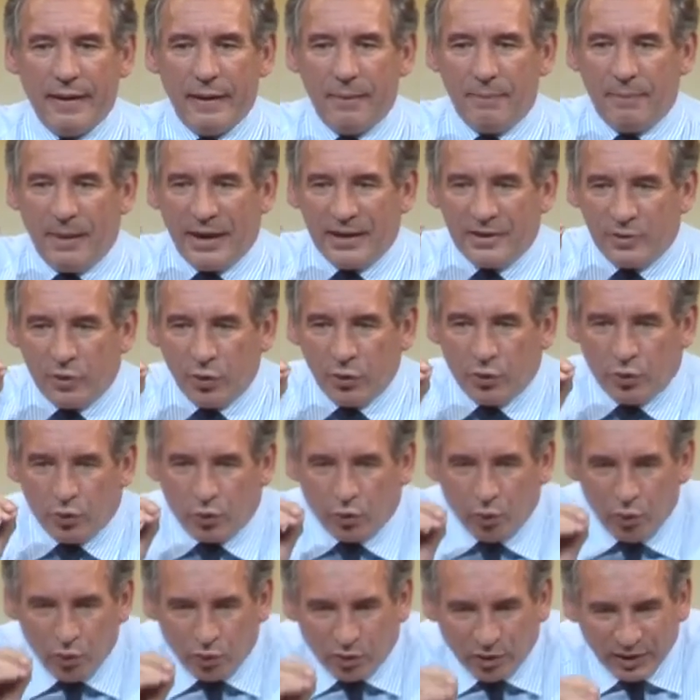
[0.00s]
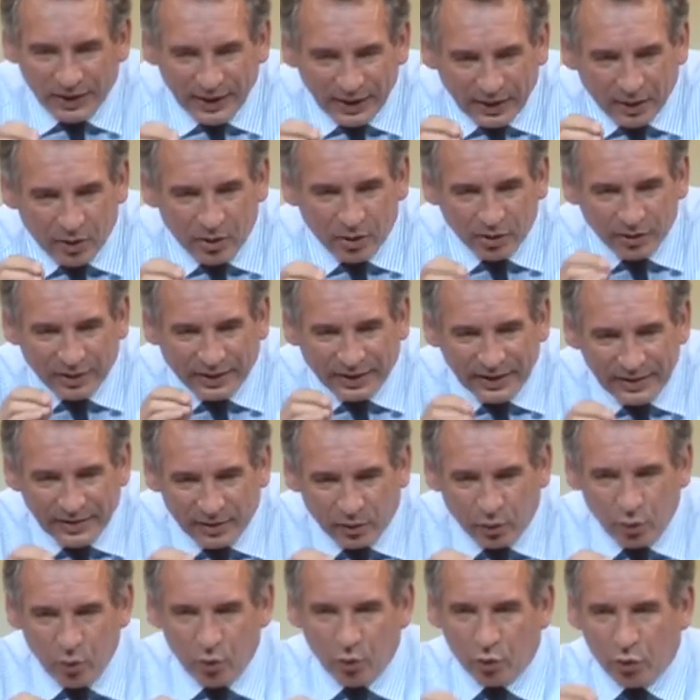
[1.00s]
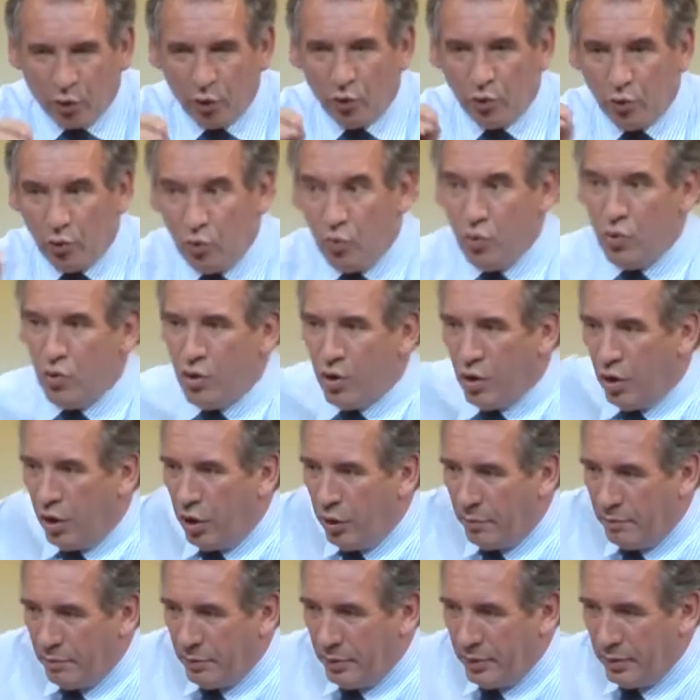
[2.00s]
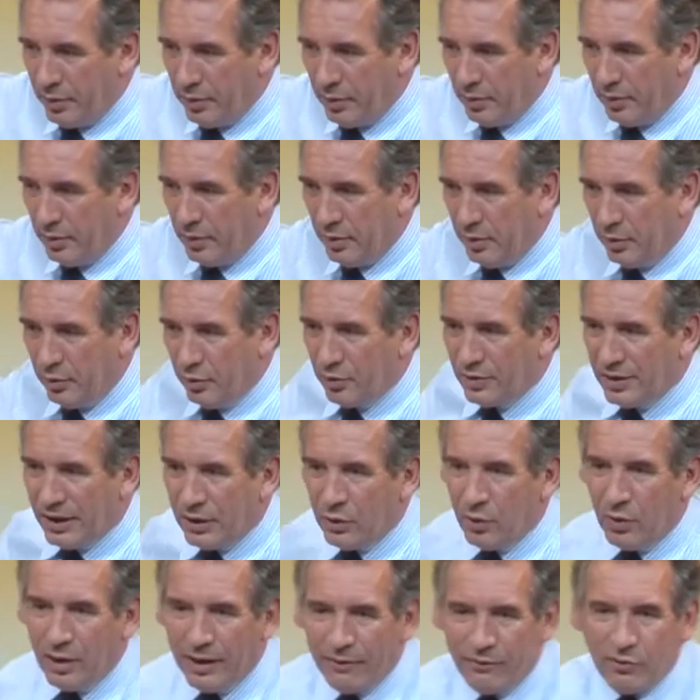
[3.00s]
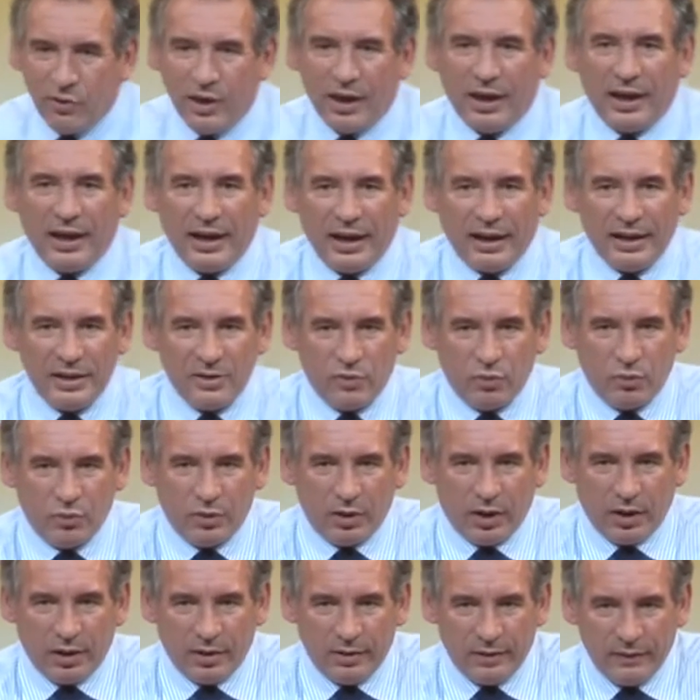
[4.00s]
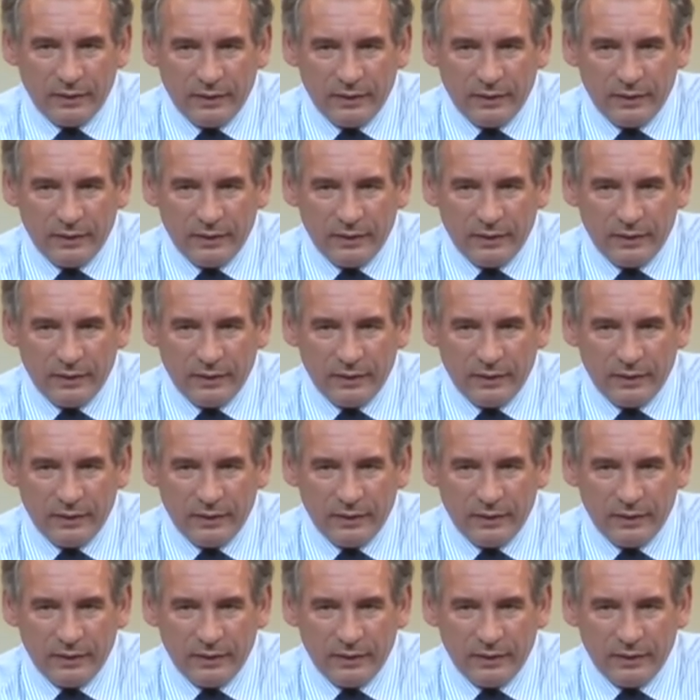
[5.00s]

parce que toutes les grandes questions que nous, l'Europe, nous allons avoir à résoudre,